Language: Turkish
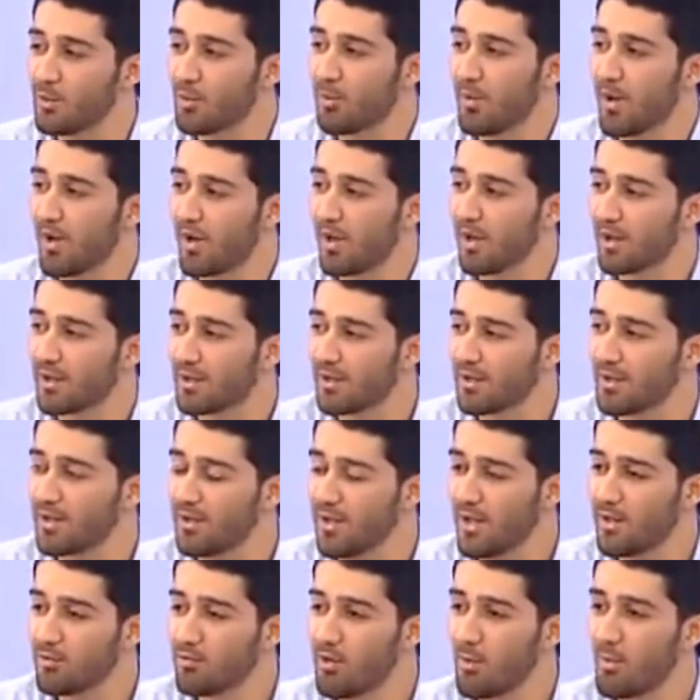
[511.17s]
mübarek kıl
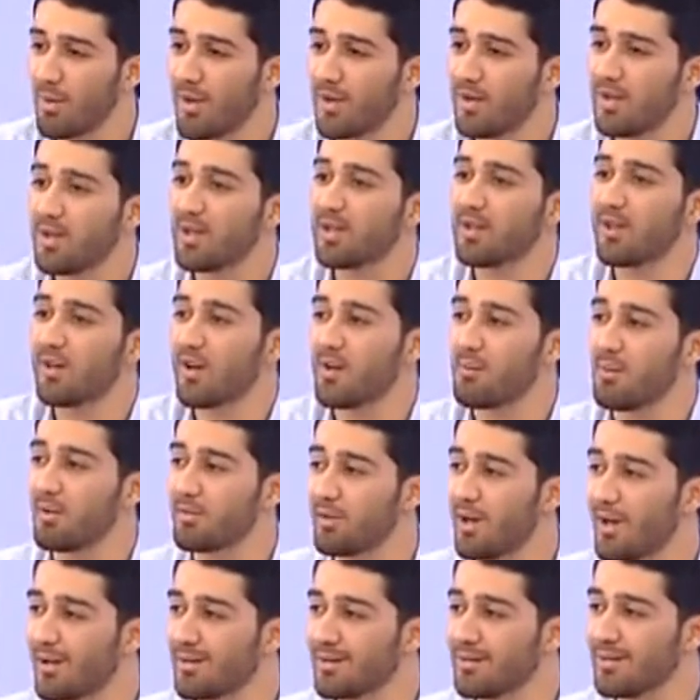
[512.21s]
ve belligna
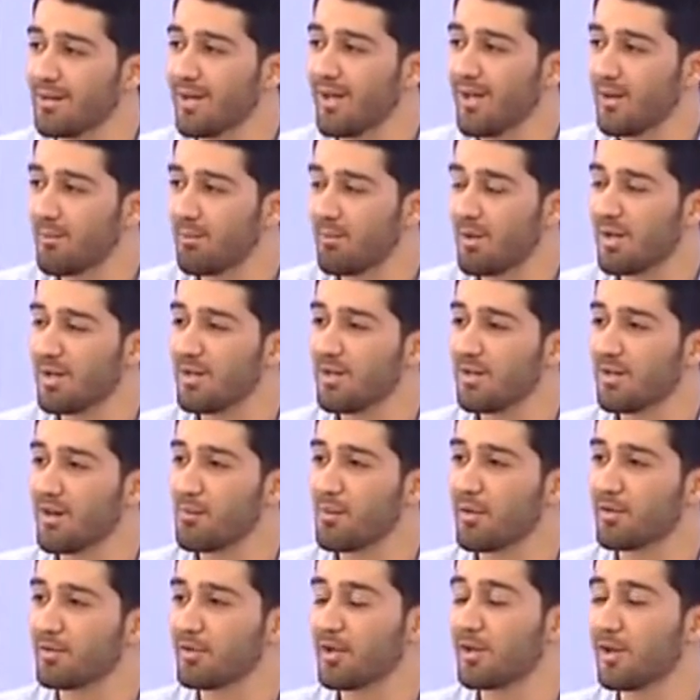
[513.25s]
Ramazan beni
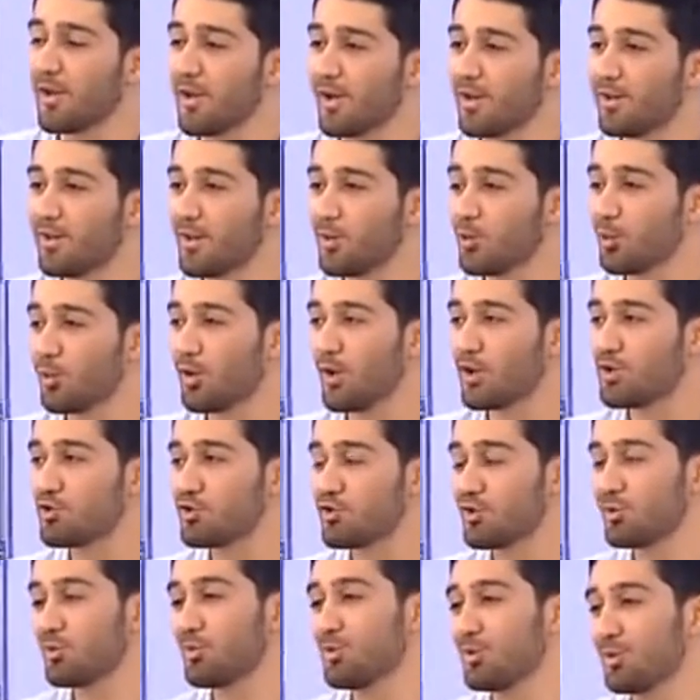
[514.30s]
Ramazan ayına
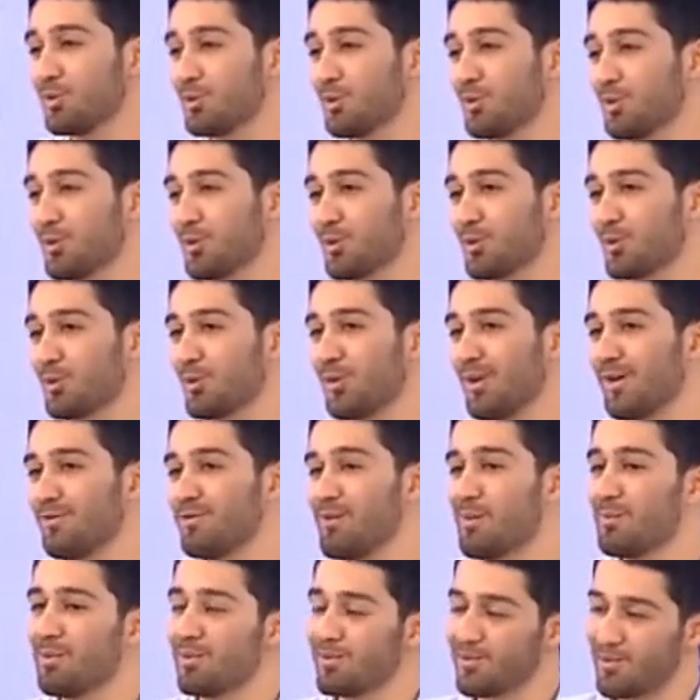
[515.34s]
ulaştır buyuruyordu.
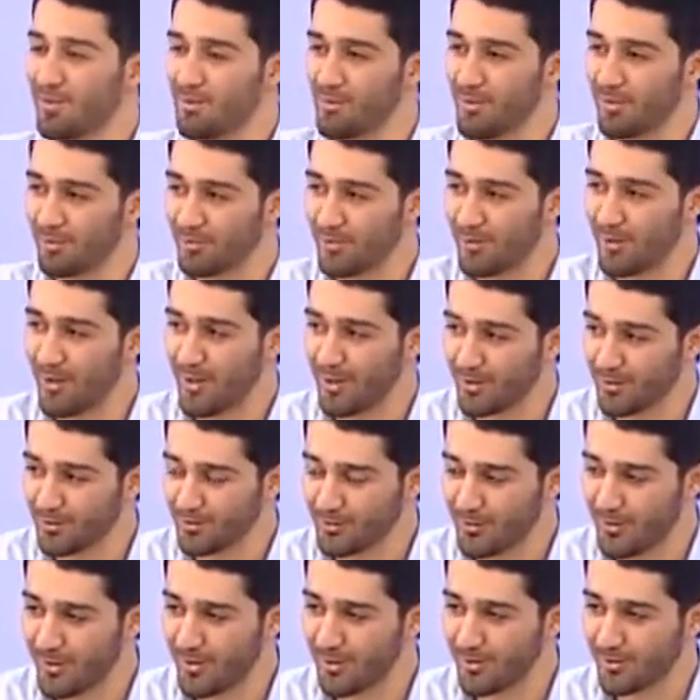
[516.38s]
Ve biz Ramazan
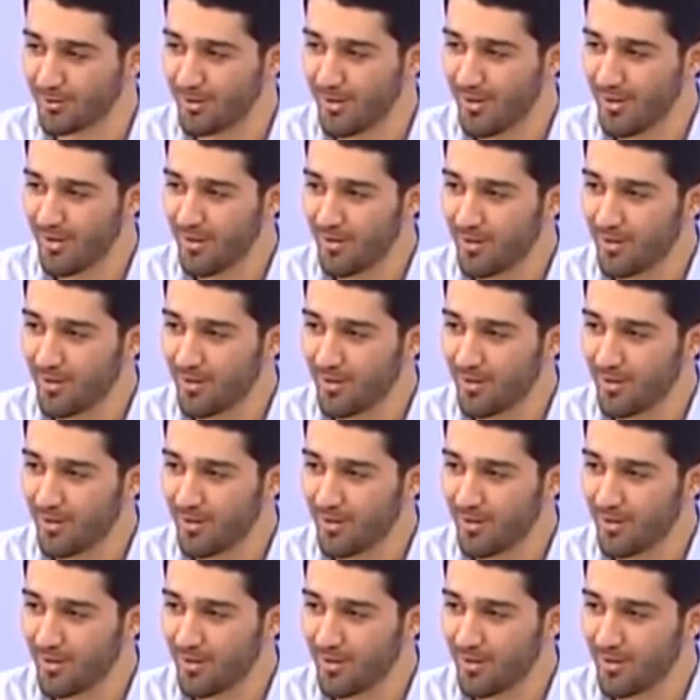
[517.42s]
ayındayız.